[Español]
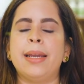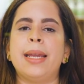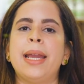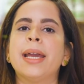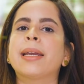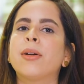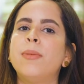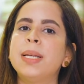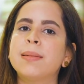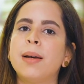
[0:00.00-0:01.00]
Y ahí es que
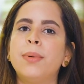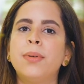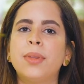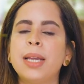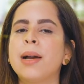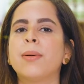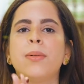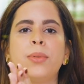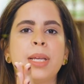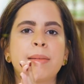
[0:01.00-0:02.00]
comenzamos un día con
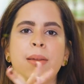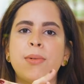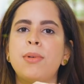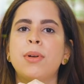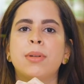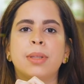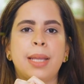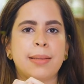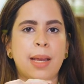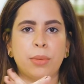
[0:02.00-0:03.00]
un desayuno
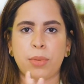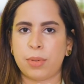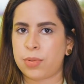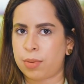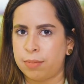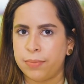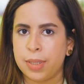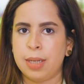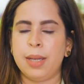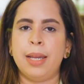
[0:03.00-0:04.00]
desastroso.
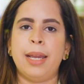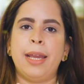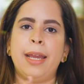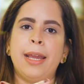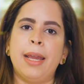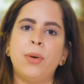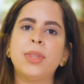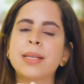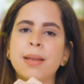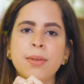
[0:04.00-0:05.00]
Eh, un
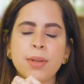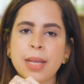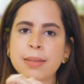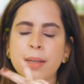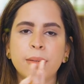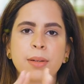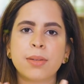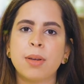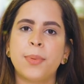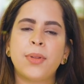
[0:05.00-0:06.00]
desayuno
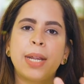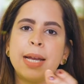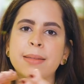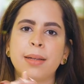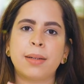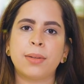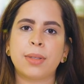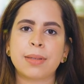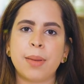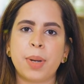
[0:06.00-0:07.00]
desastroso podría ser que
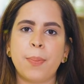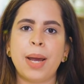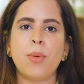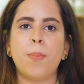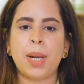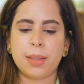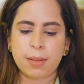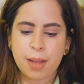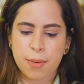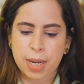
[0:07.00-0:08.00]
usted se prepare un
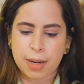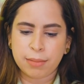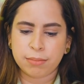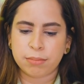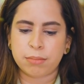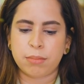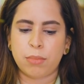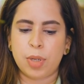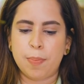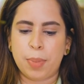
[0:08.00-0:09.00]
plato de avena,
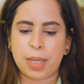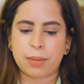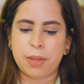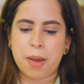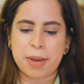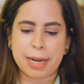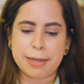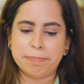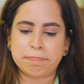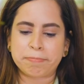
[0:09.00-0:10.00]
buen plato de avena,